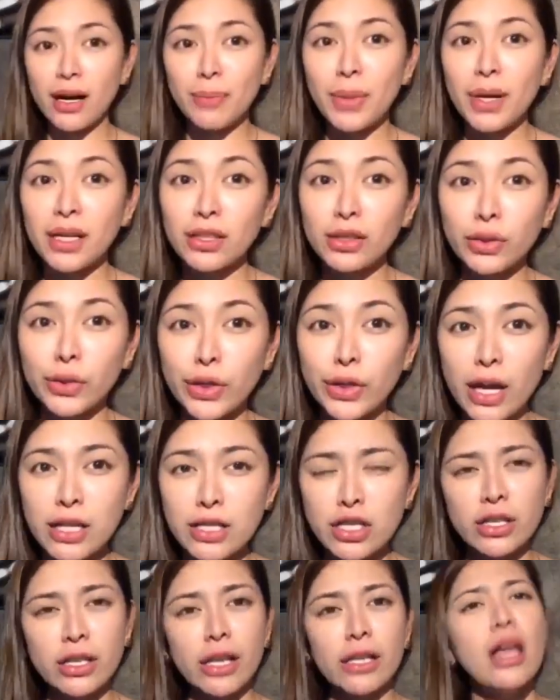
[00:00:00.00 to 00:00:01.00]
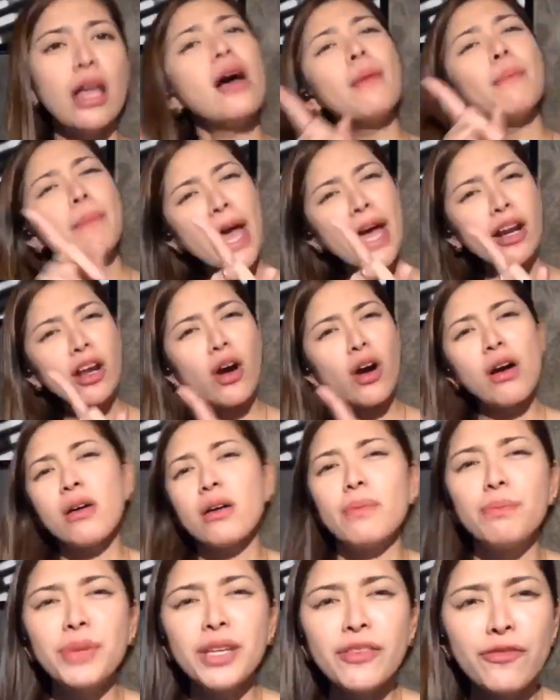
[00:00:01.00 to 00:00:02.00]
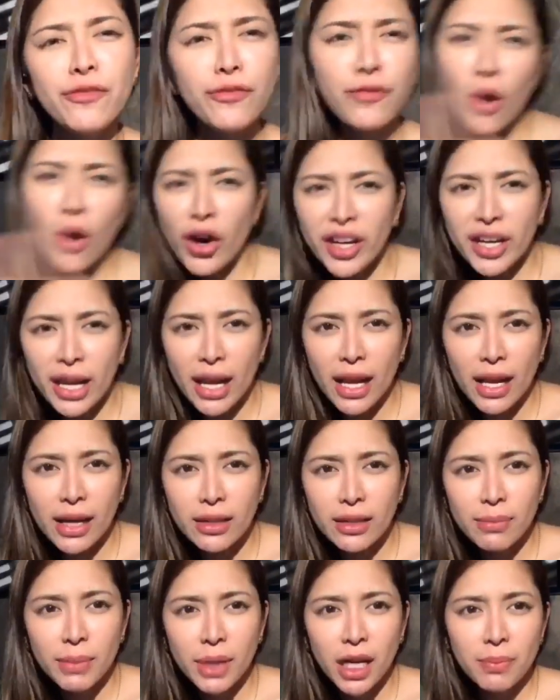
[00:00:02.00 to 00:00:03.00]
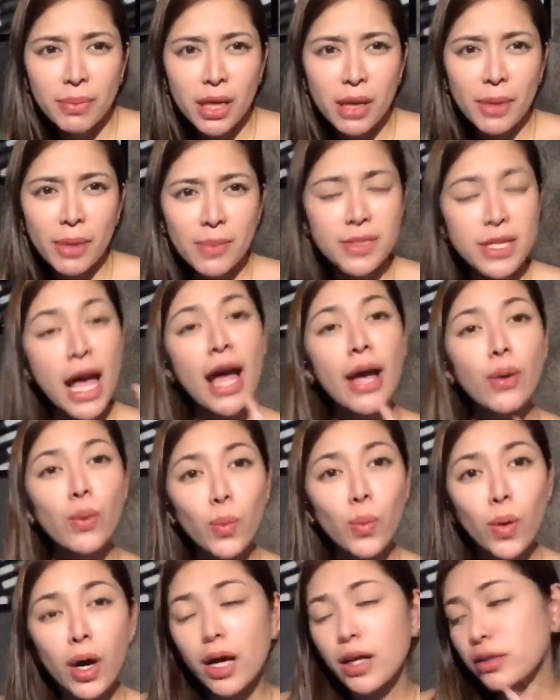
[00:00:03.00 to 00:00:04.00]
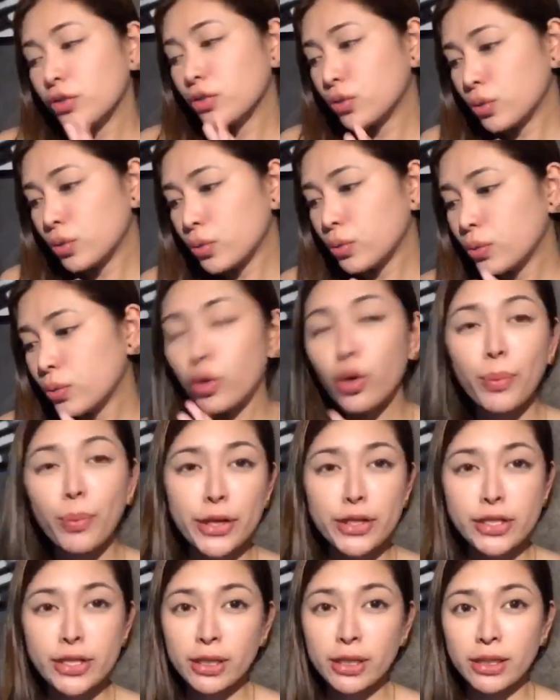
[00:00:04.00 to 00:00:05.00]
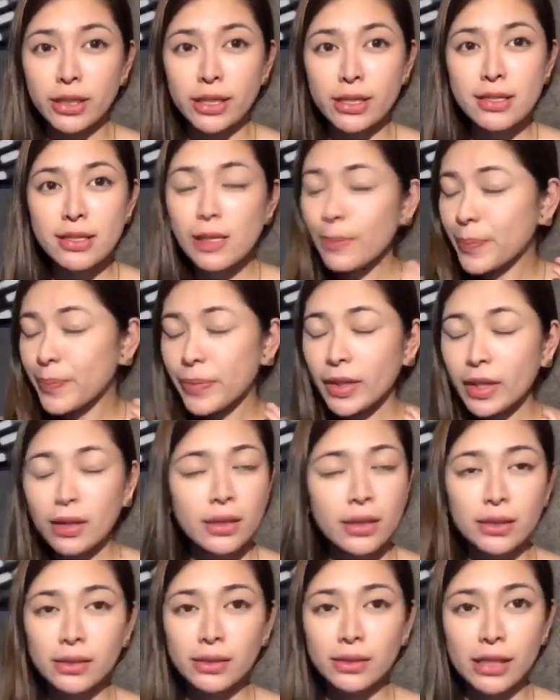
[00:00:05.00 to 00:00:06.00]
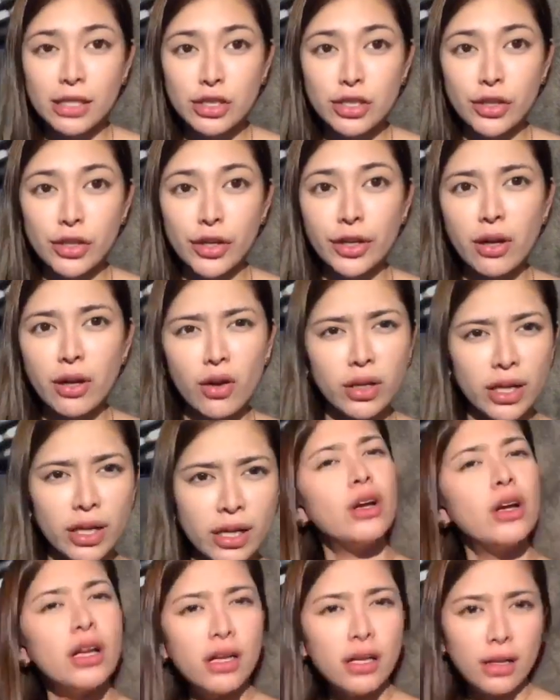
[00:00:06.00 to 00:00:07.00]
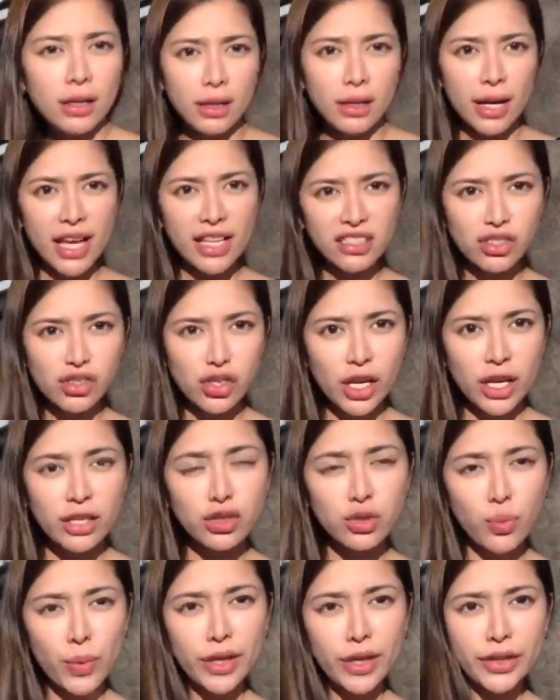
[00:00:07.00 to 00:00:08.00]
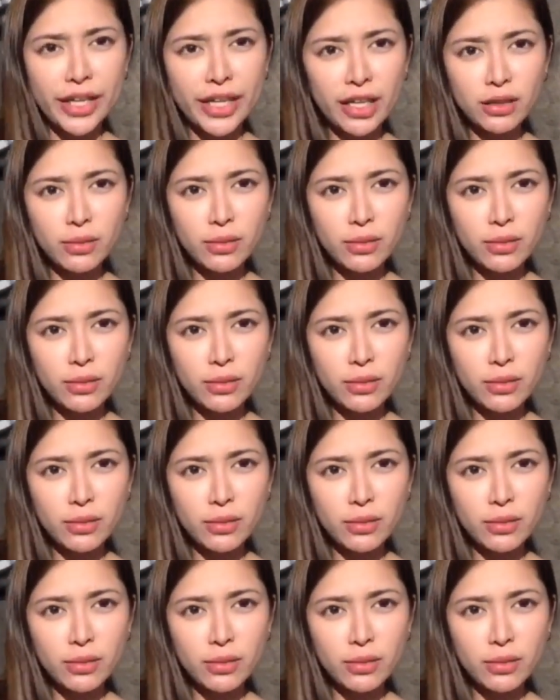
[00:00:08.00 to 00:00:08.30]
Pang international. Pero, before that, mga bebebs, I want to commercial this t-shirt. Okay. Let's change wearing.